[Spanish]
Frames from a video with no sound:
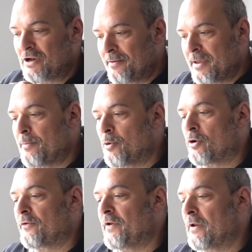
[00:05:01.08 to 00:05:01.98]
se le veía
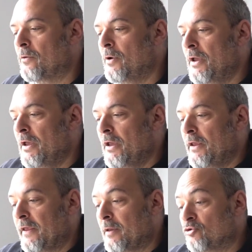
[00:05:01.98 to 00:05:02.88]
poco refinado.
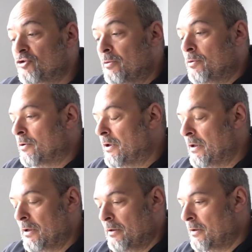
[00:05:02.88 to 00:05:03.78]
dijimos que, bueno,
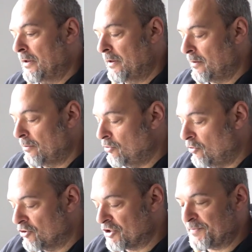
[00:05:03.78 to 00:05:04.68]
que, que
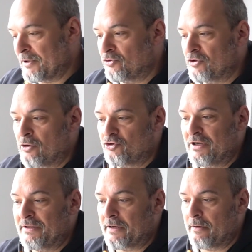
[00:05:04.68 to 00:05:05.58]
uno de los aspectos del
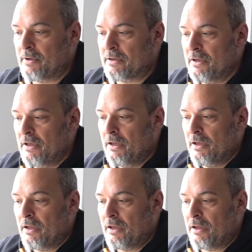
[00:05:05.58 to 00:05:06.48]
coche eran terribles.
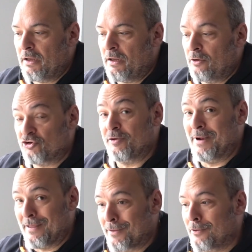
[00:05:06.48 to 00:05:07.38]
Y nos
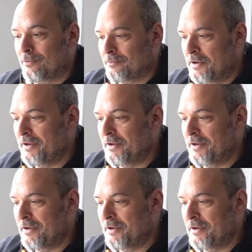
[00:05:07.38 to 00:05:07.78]
amenazaron